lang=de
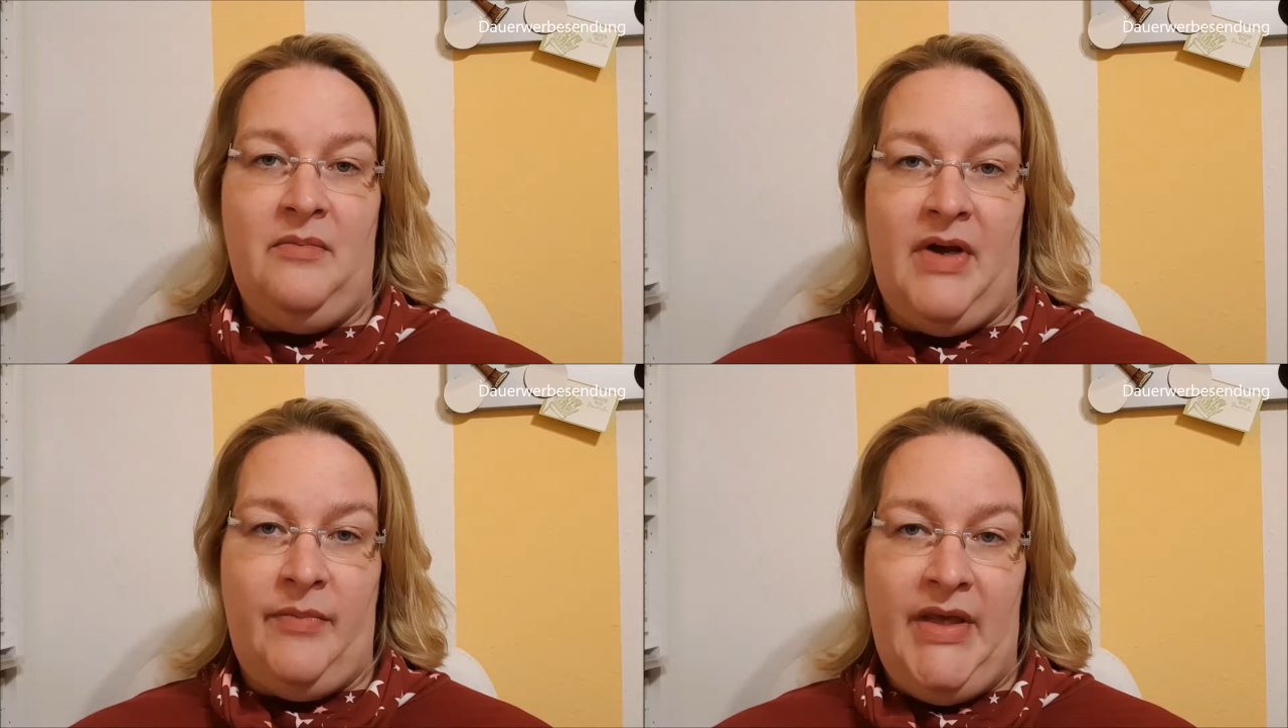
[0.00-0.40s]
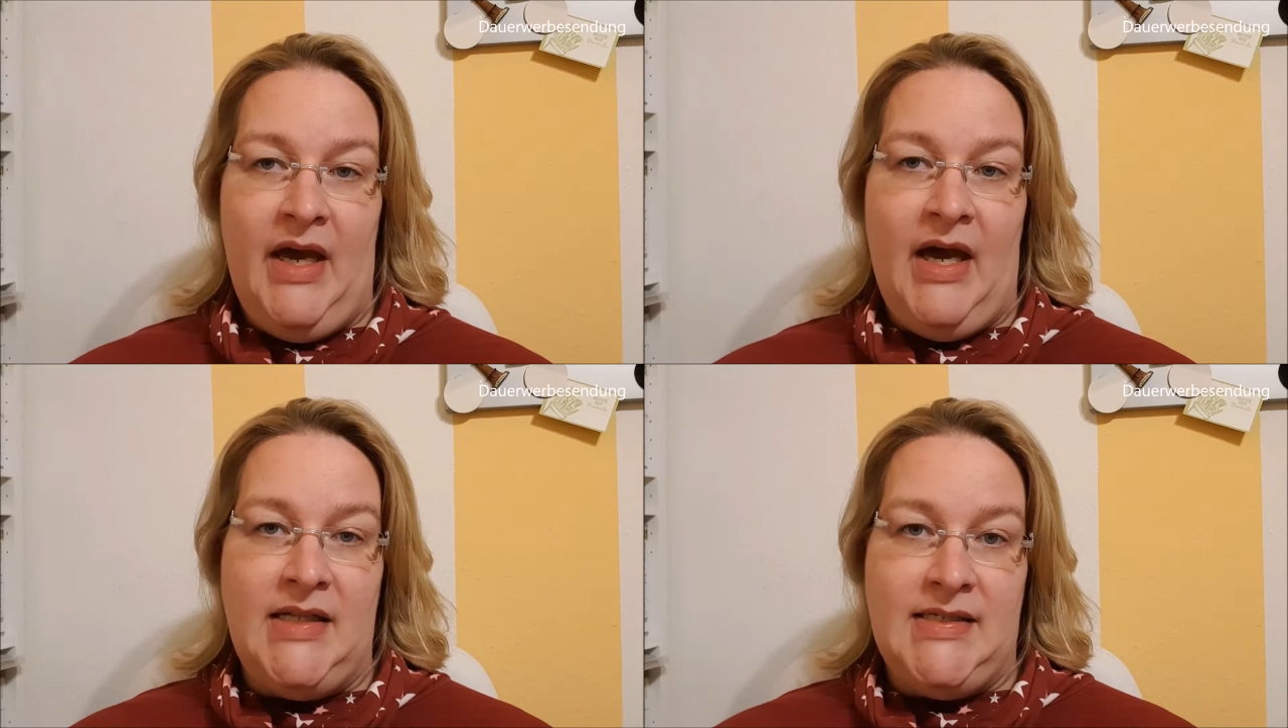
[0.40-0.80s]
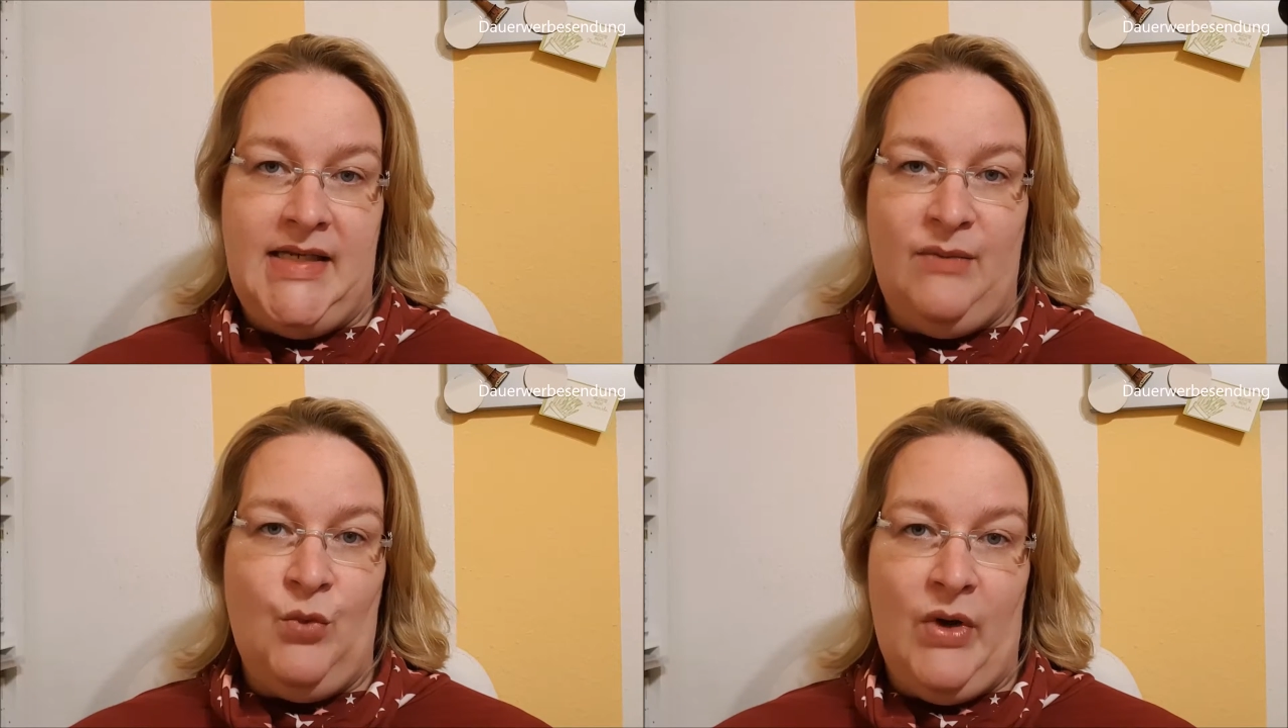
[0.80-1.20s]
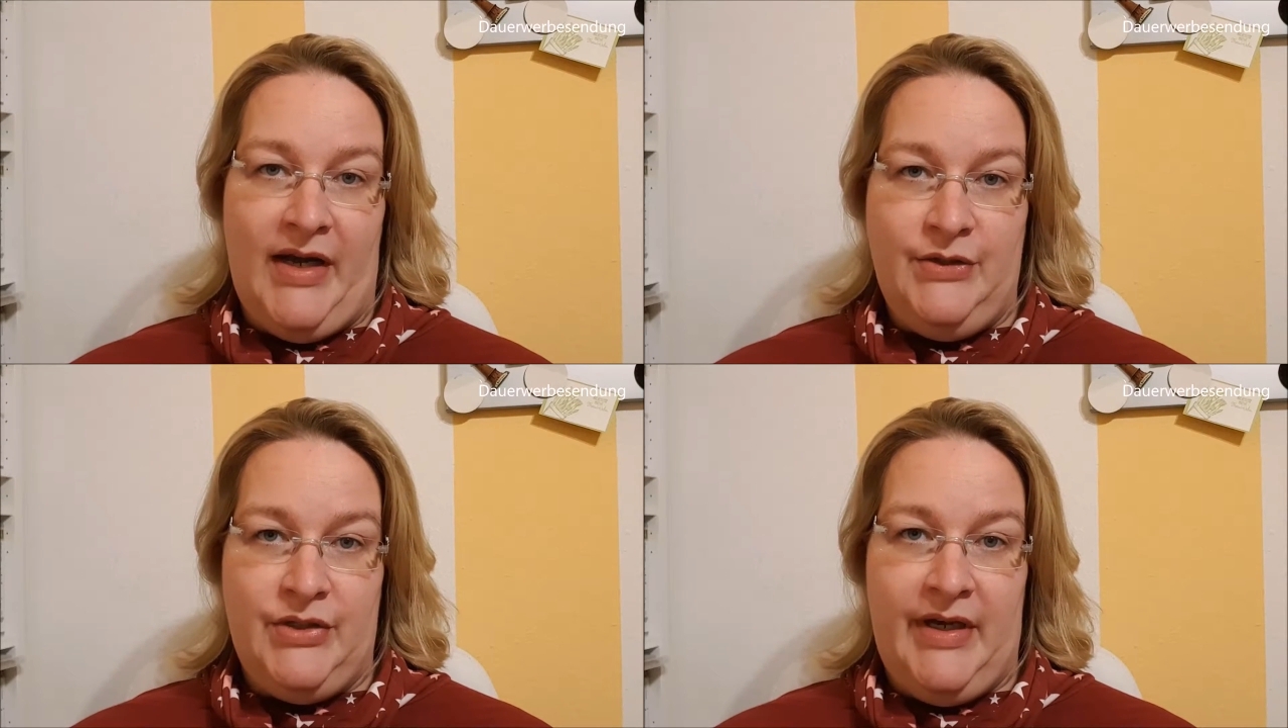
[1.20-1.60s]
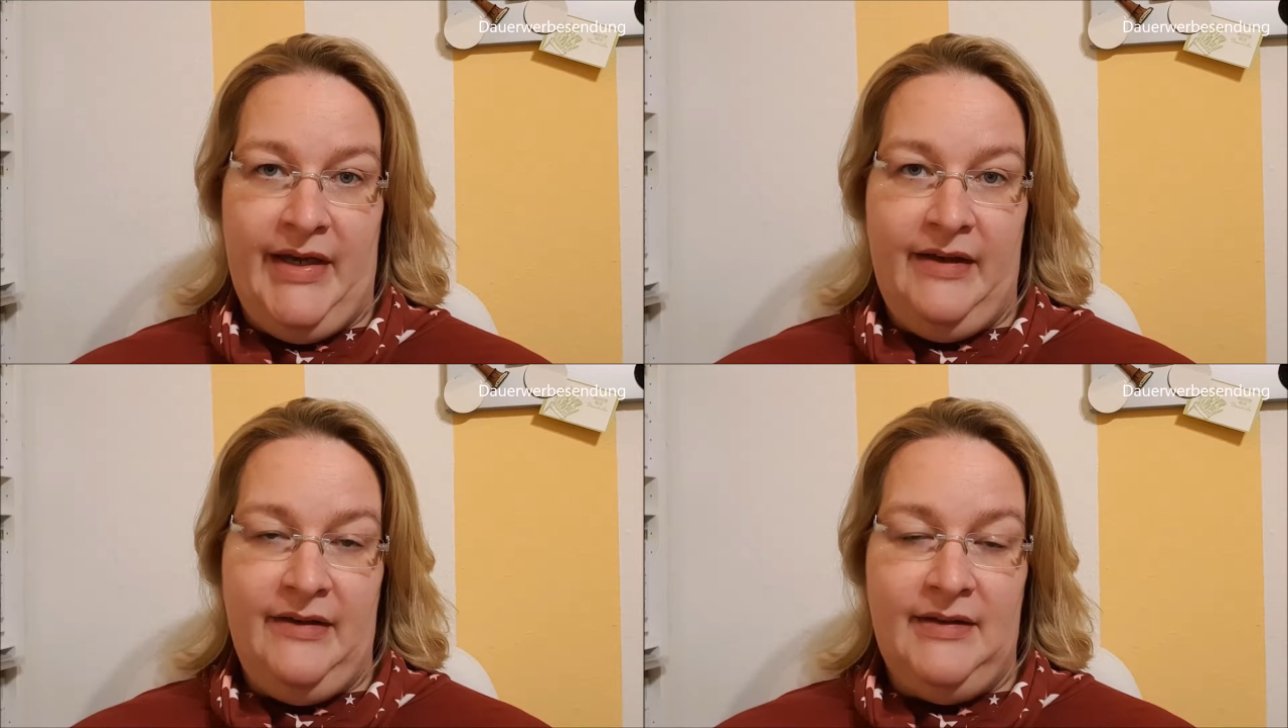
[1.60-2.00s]
bei mir als Demo
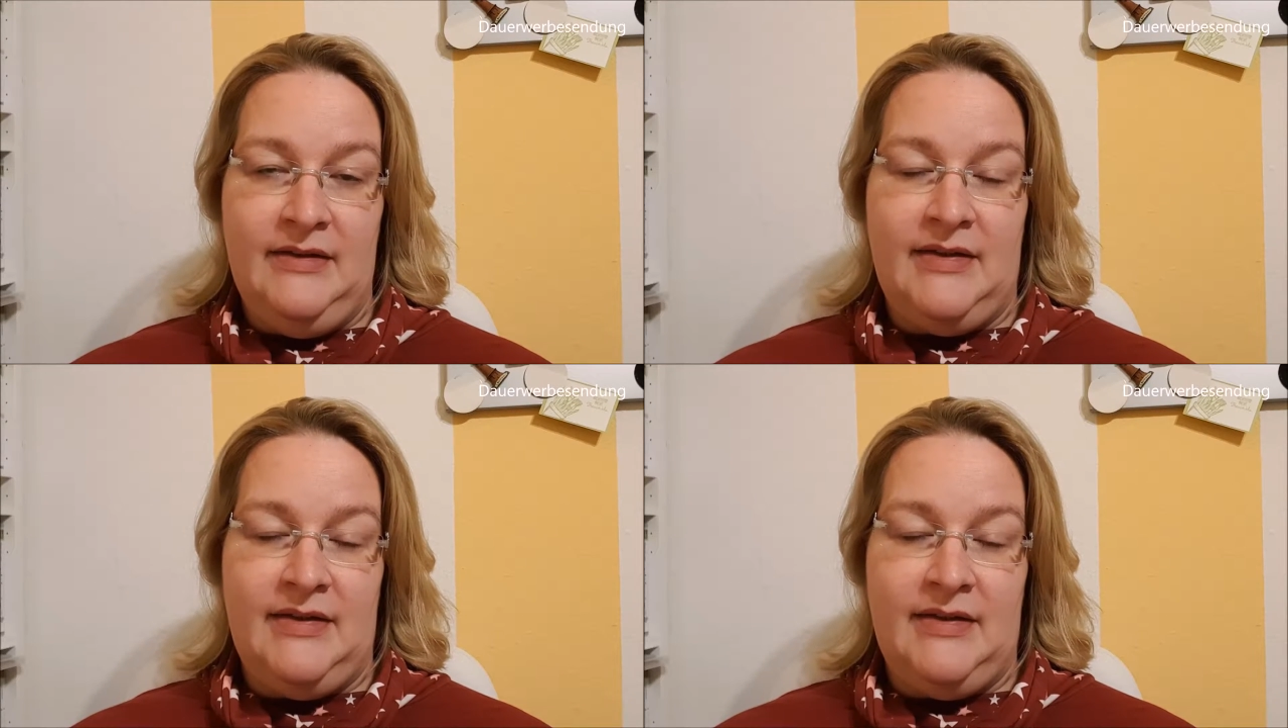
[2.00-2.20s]
einsteigen.